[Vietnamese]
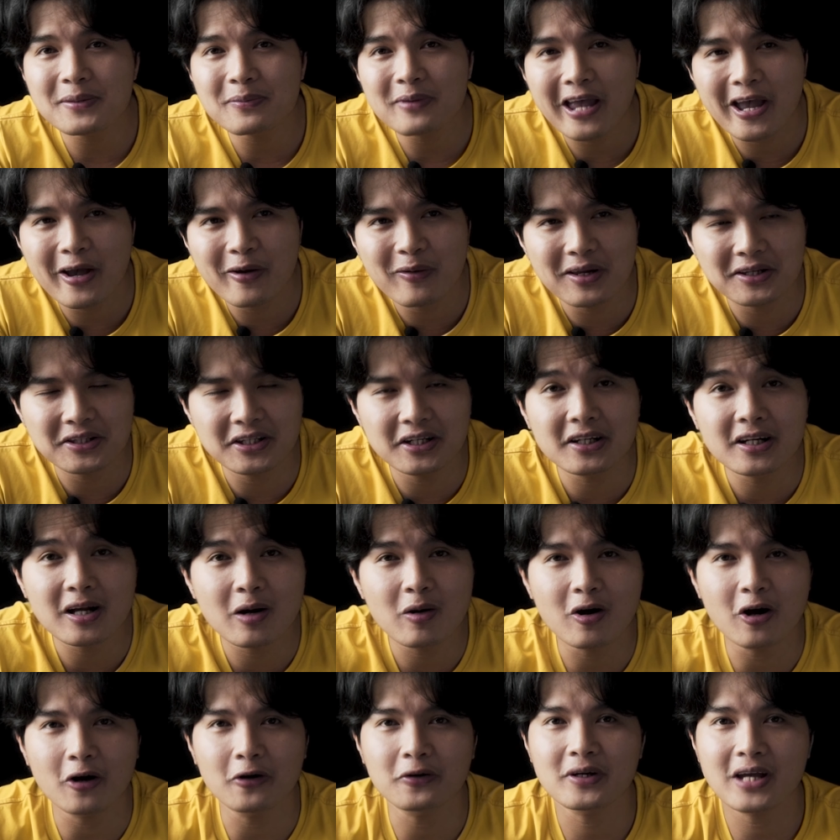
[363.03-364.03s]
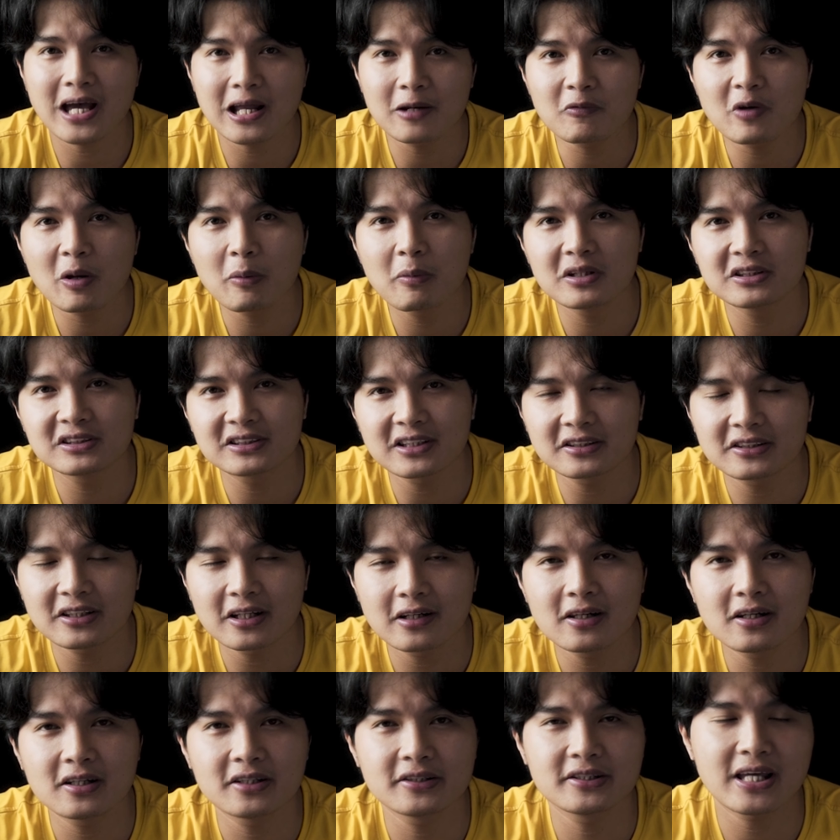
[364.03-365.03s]
tiếp theo là những câu hỏi ngắn mà mình sẽ
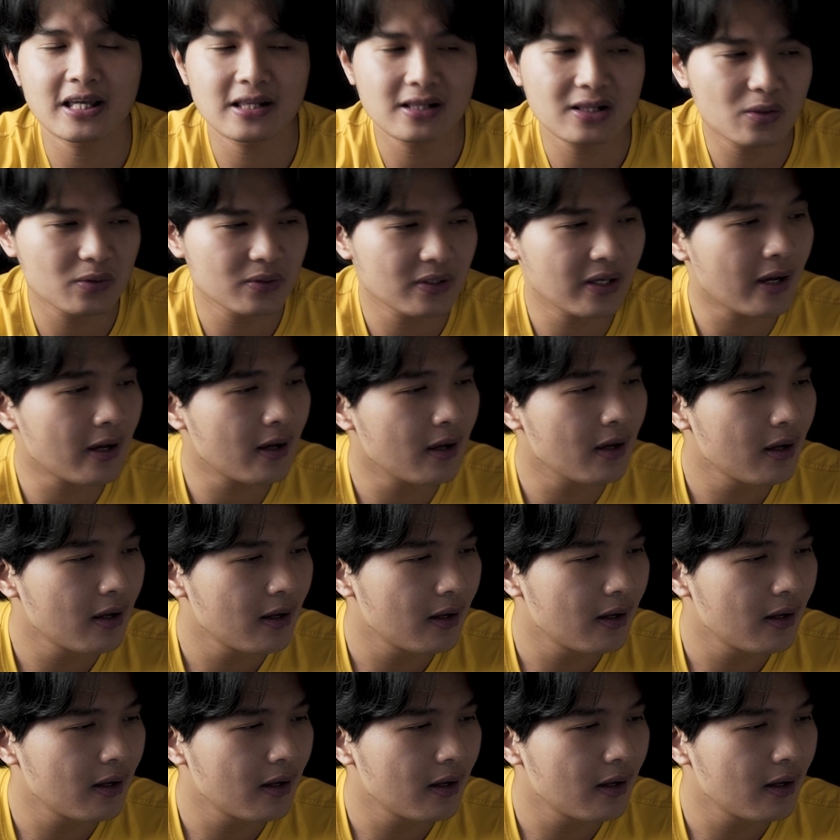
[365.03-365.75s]
trả lời nhanh luôn nhé